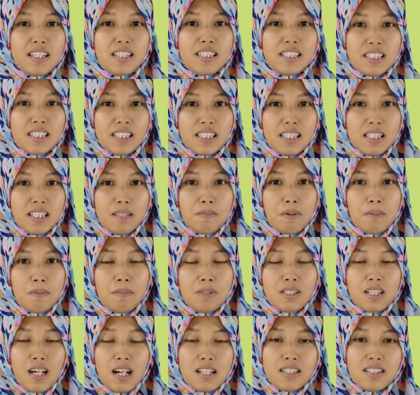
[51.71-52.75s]
di
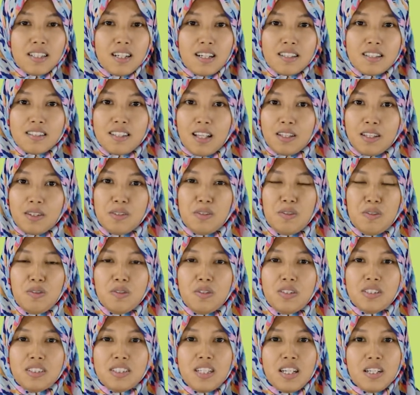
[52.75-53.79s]
pembelajaran 1
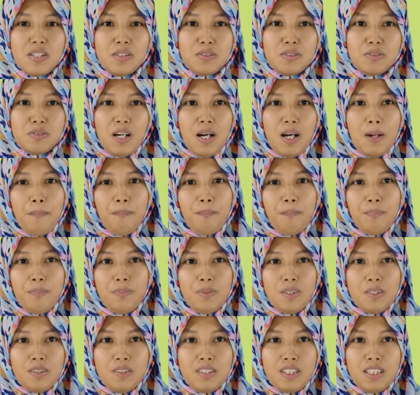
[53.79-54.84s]
dan 2.
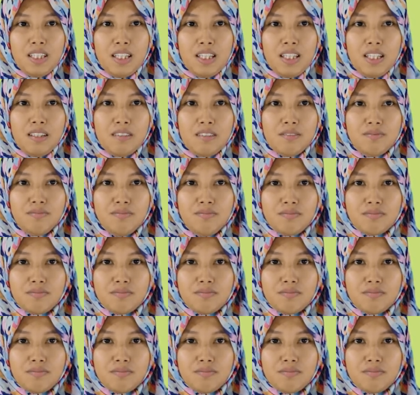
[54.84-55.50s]
Oke.